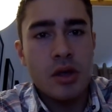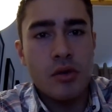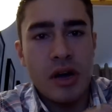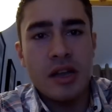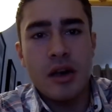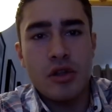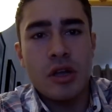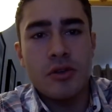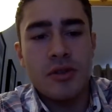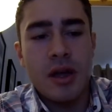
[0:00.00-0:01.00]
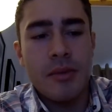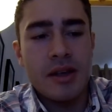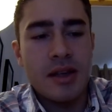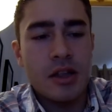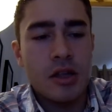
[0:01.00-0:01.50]
que o canal já não está
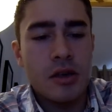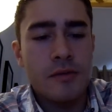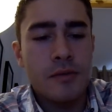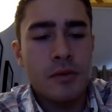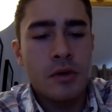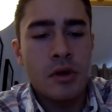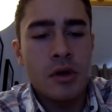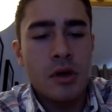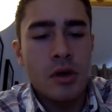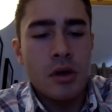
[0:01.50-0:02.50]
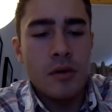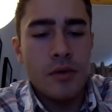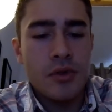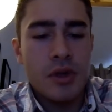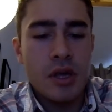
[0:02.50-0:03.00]
mais ativo.
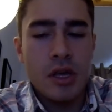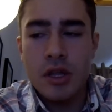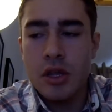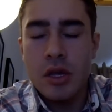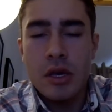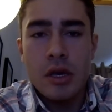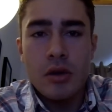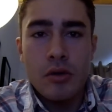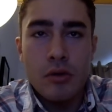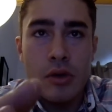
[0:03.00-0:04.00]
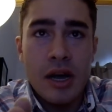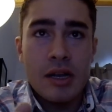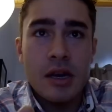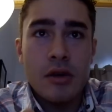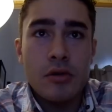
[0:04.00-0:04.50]
Foi o seguinte, o
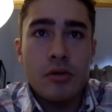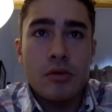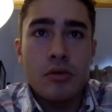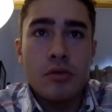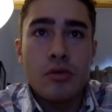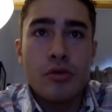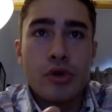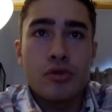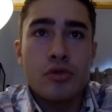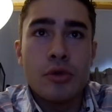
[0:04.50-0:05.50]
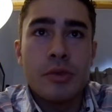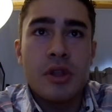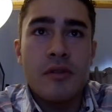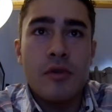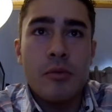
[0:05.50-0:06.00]
canal, o YouTube
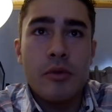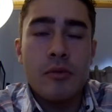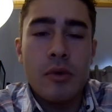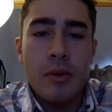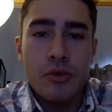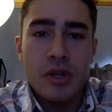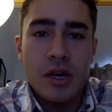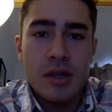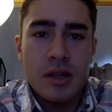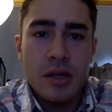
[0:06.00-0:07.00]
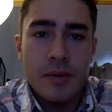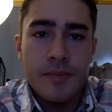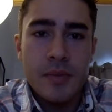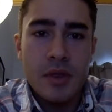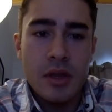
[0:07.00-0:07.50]
teve uma, uma mudança,
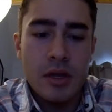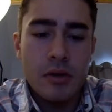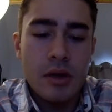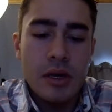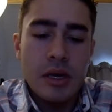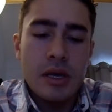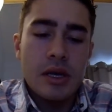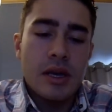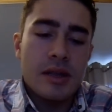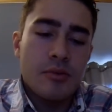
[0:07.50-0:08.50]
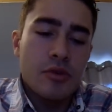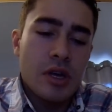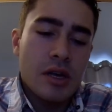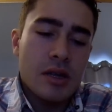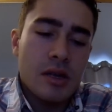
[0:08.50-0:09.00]
entendeu? E essa
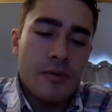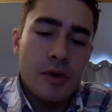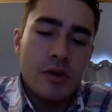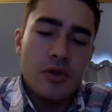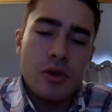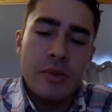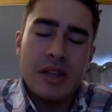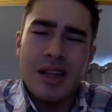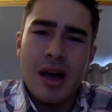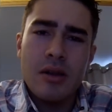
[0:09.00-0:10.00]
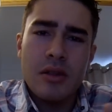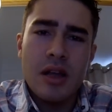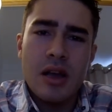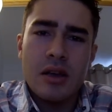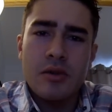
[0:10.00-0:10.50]
mudança foi nos comentários
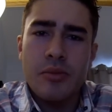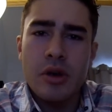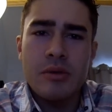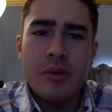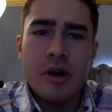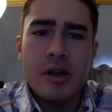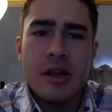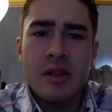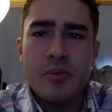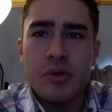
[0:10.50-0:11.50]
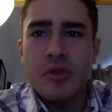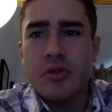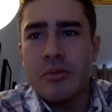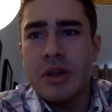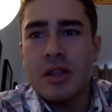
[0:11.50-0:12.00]
lá, que não pode mais responder
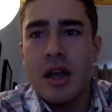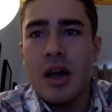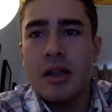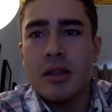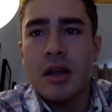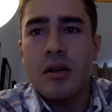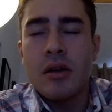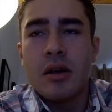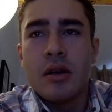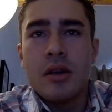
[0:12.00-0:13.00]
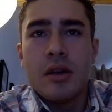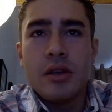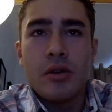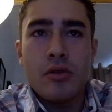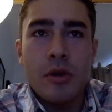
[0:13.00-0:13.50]
os comentários e tá? tal.
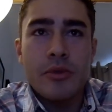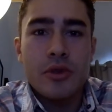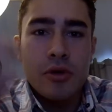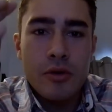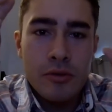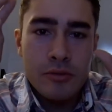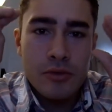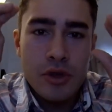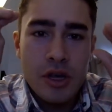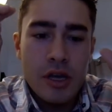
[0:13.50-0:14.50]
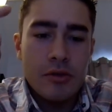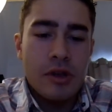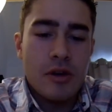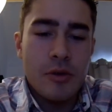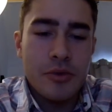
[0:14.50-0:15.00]
E eu como sou um gênio
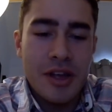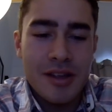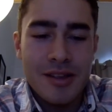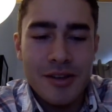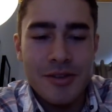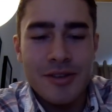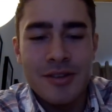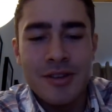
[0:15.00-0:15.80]
da computação,